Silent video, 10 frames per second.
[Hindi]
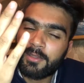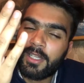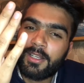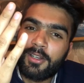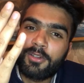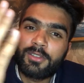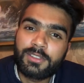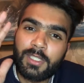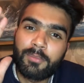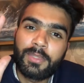ना लगाओ
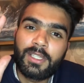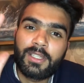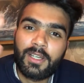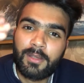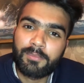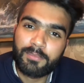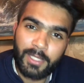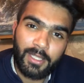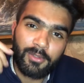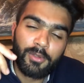जब भी आप
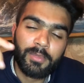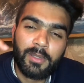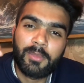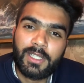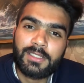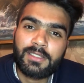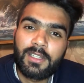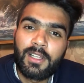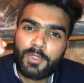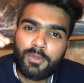पहनो अपना मास्क
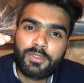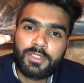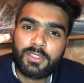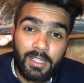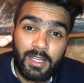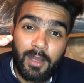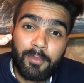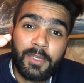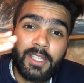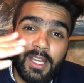कुछ
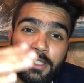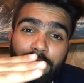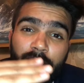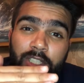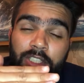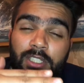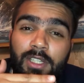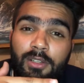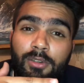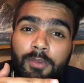अपनी आइसोलेशन
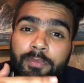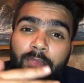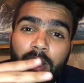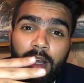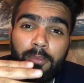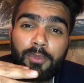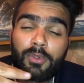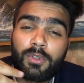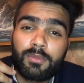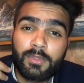रखो आप
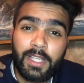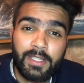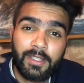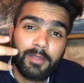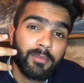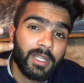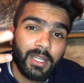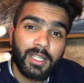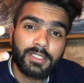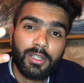लोग गैदरिंग में
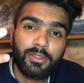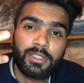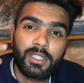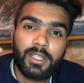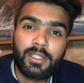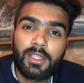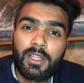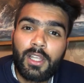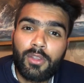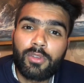ना जाओ इतना
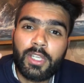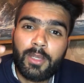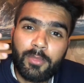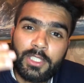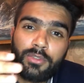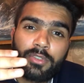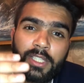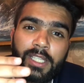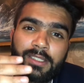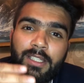क्योंकि हमें ये
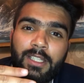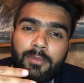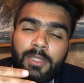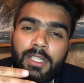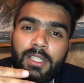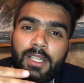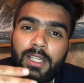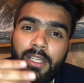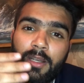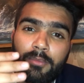छुट्टियां इसीलिए मिली हैं
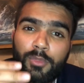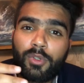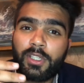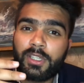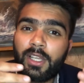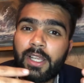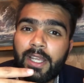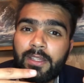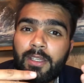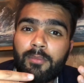कि हम लोग इतना
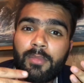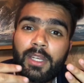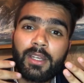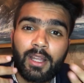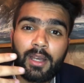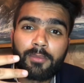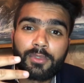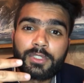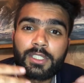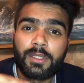गैदरिंग में ना
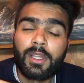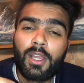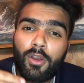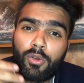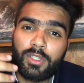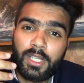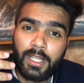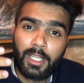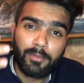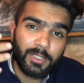पहुँचें और
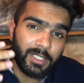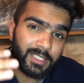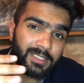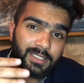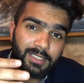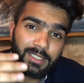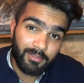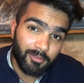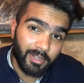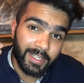ताकि हमें इस
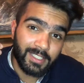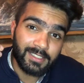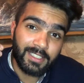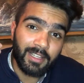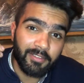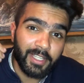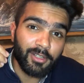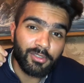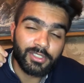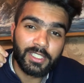वायरस से अवेयर
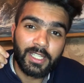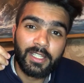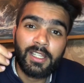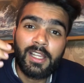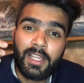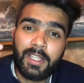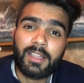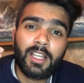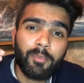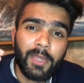हो सके
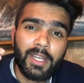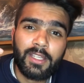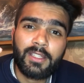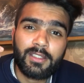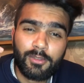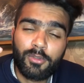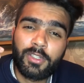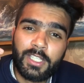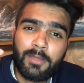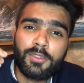इतना पैनिक
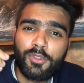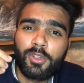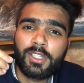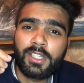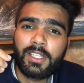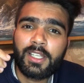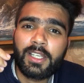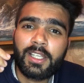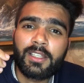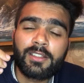होने की भी ज़रूरत नहीं है
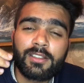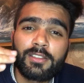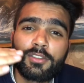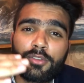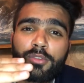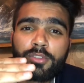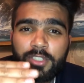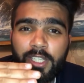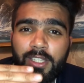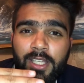लेकिन जो कुछ
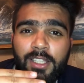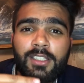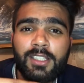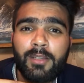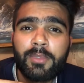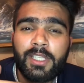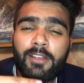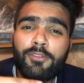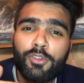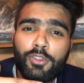एहतियाती तदाबीर हैं
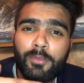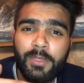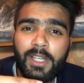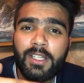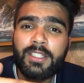वो तो अपनानी